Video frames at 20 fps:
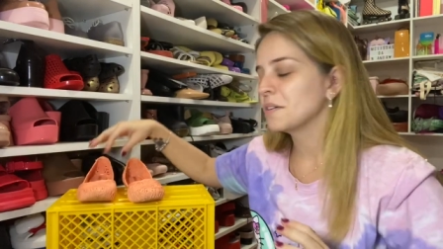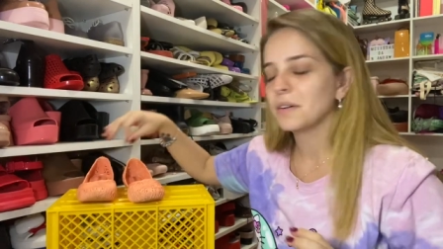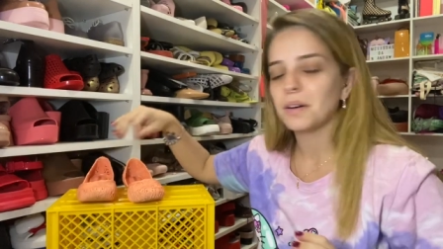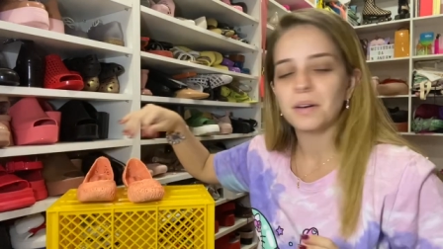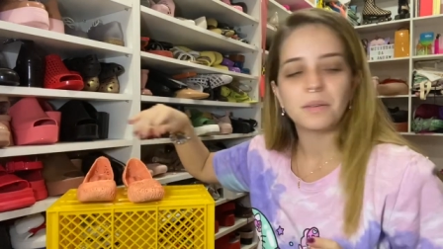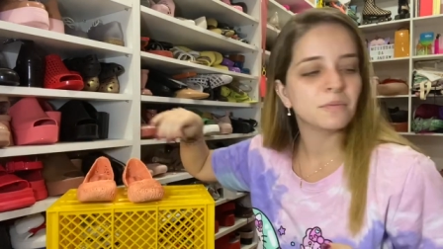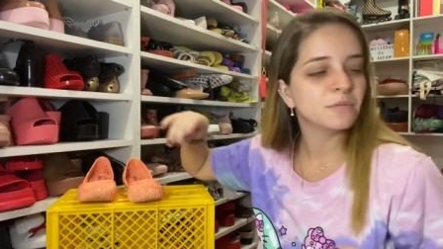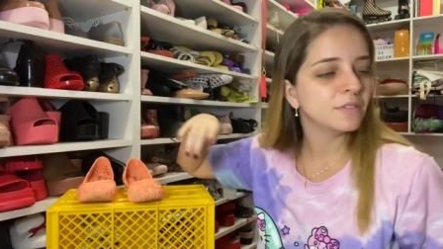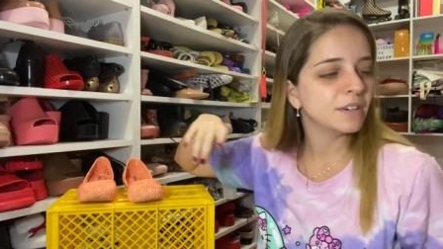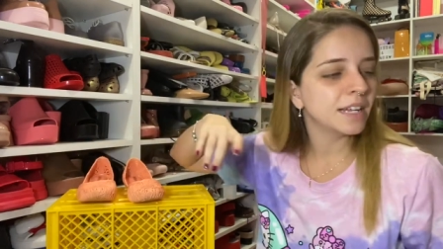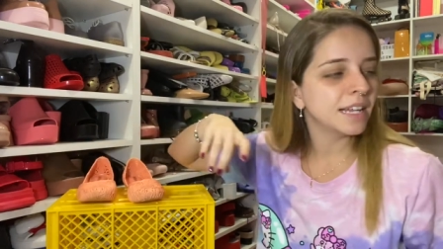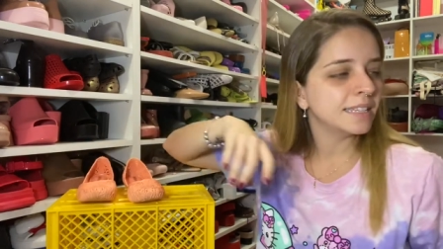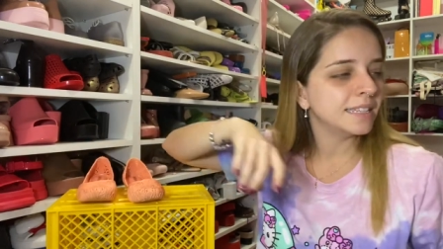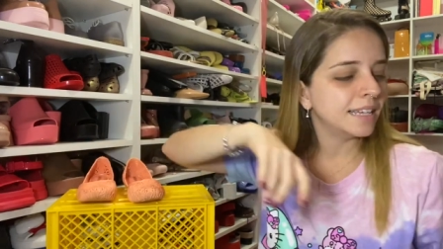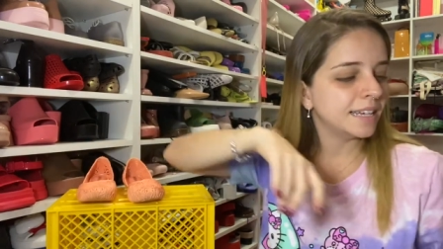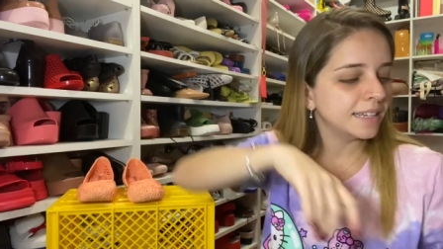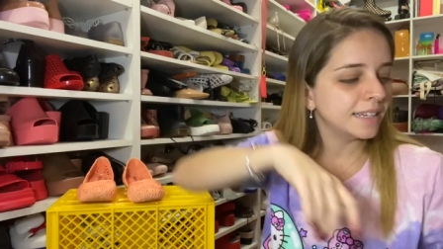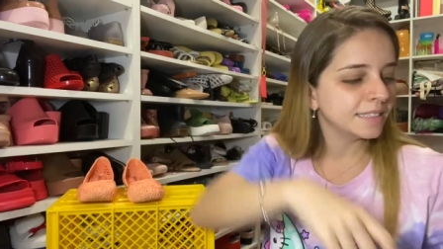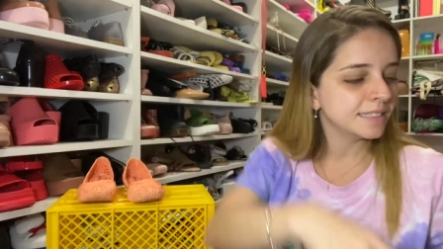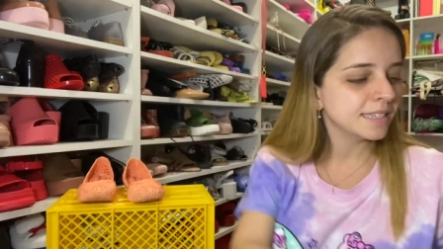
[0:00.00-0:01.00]
Vamos falar
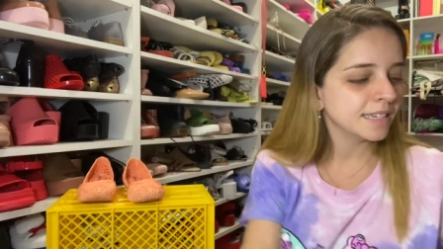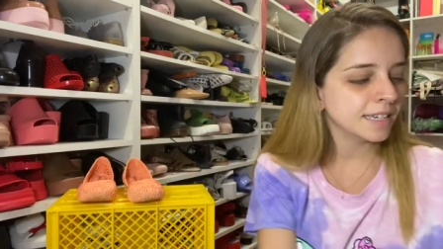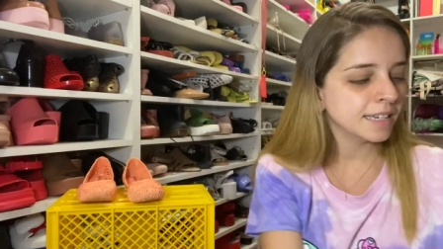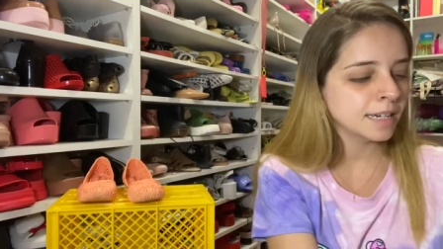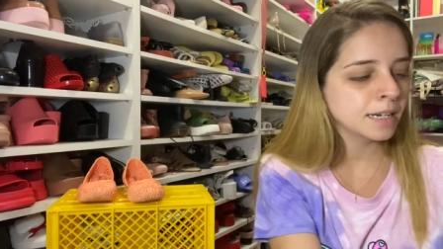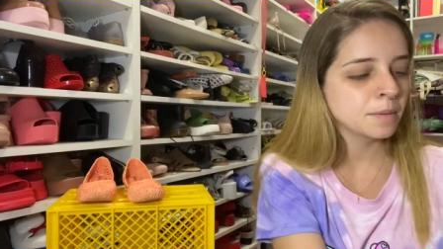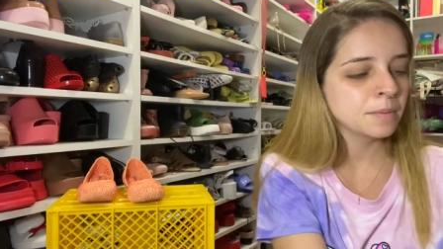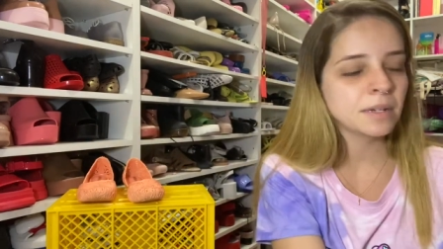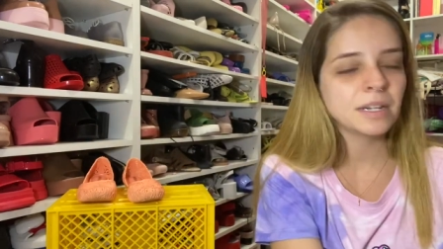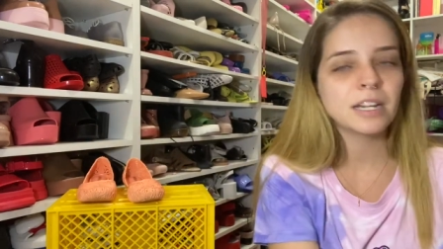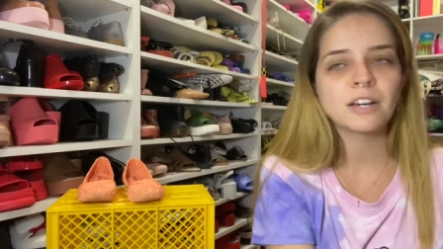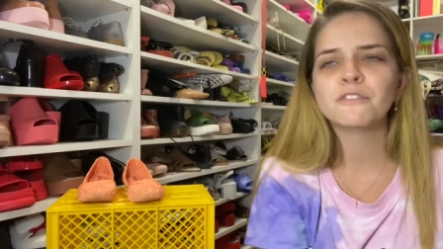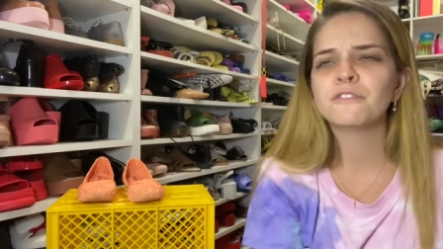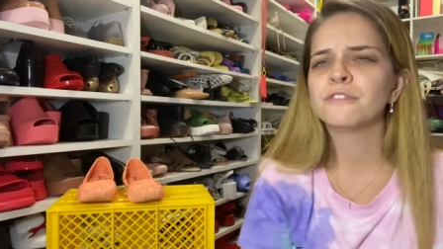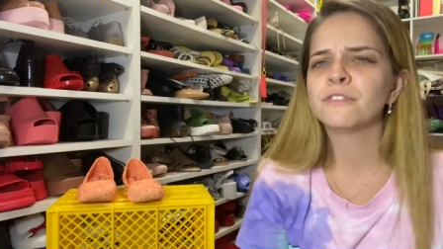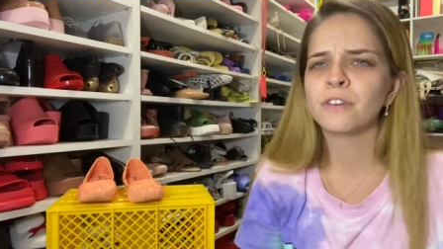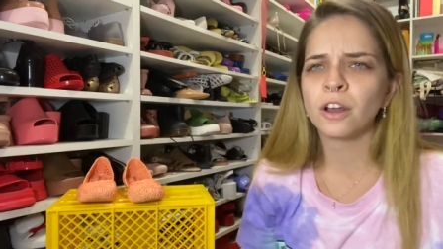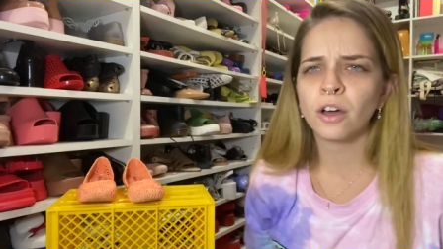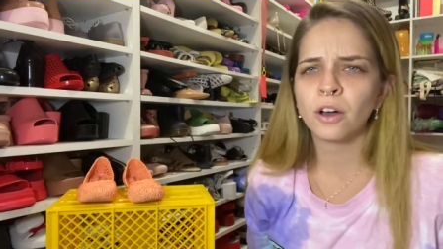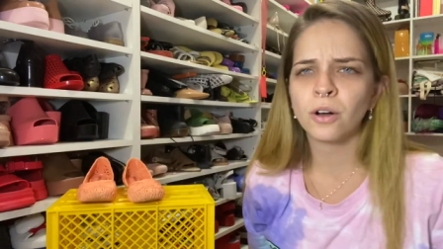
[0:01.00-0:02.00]
dela. Essa aqui é a Gabana
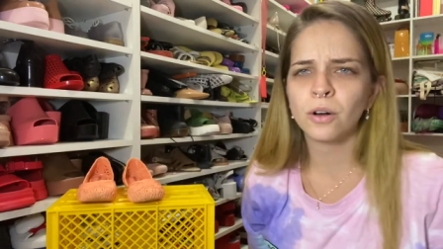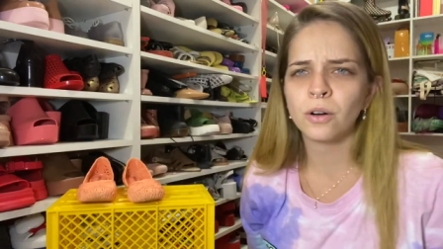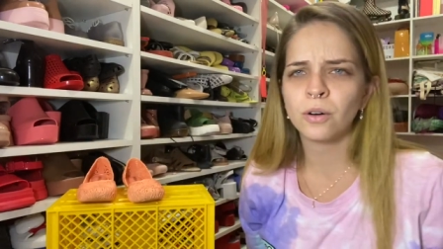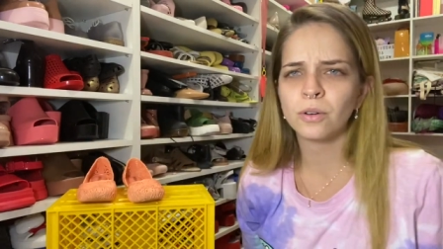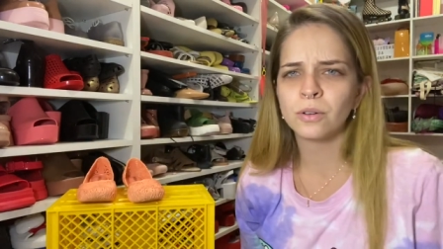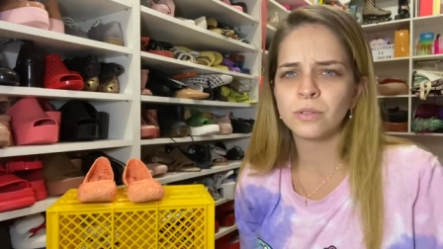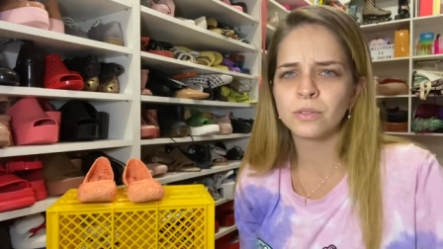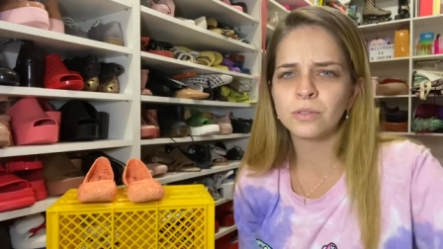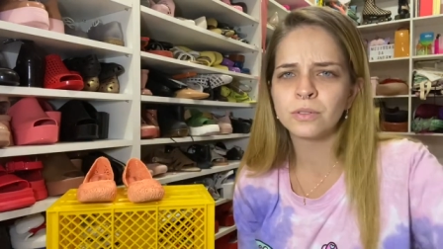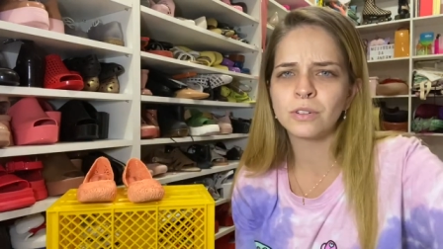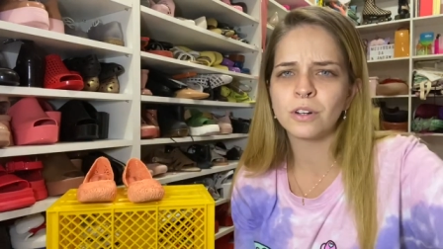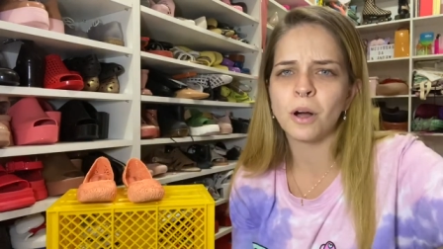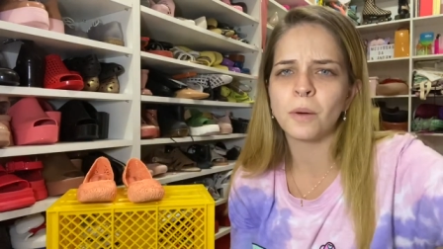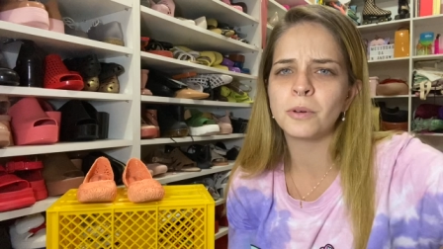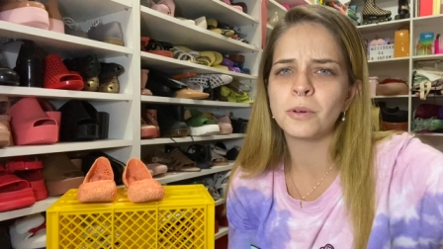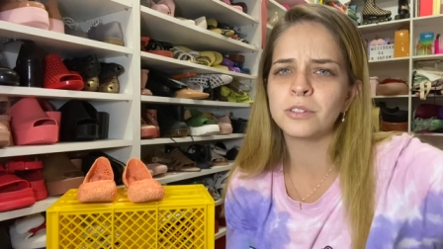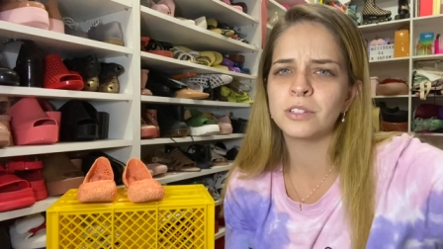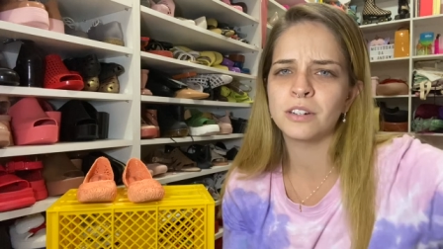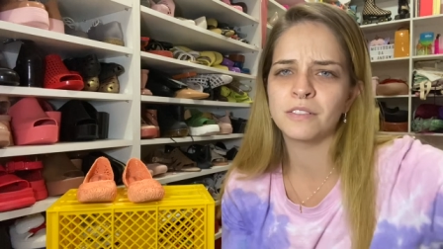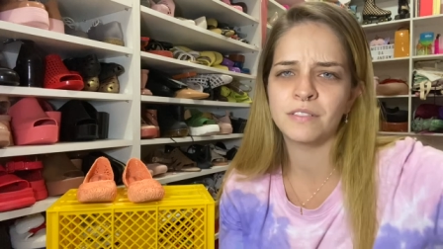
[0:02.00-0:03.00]
Flow, como
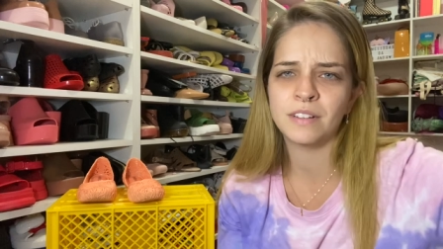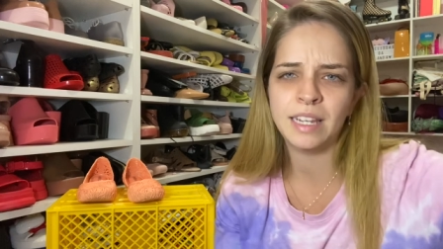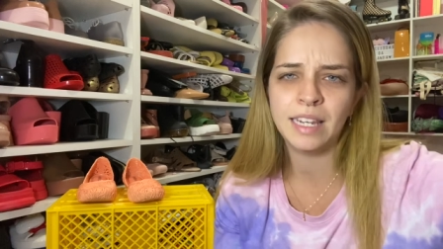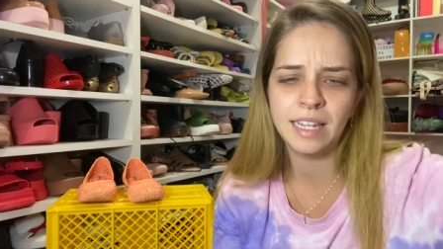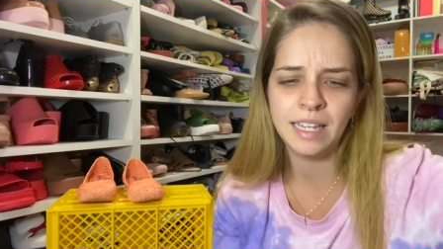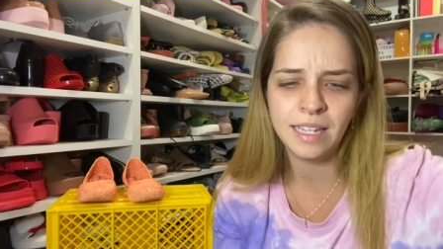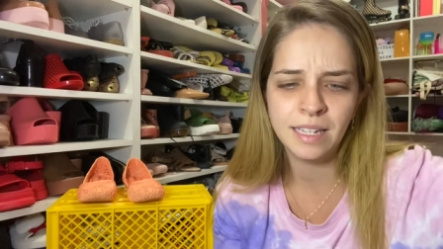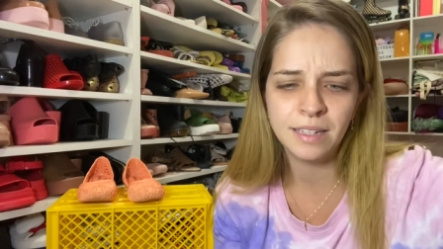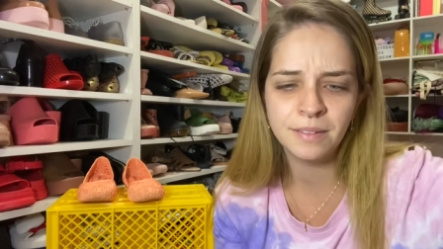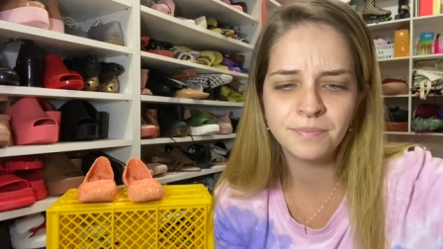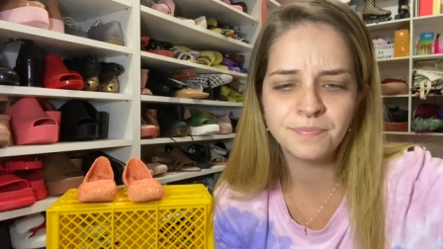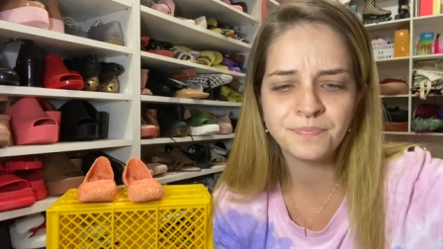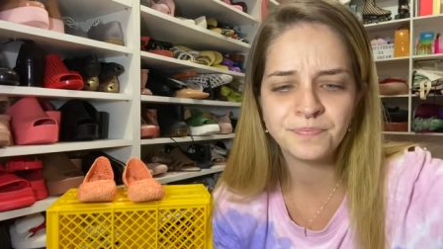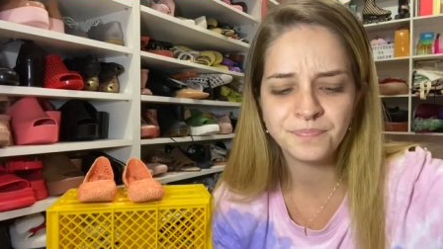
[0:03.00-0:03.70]
eu já falei.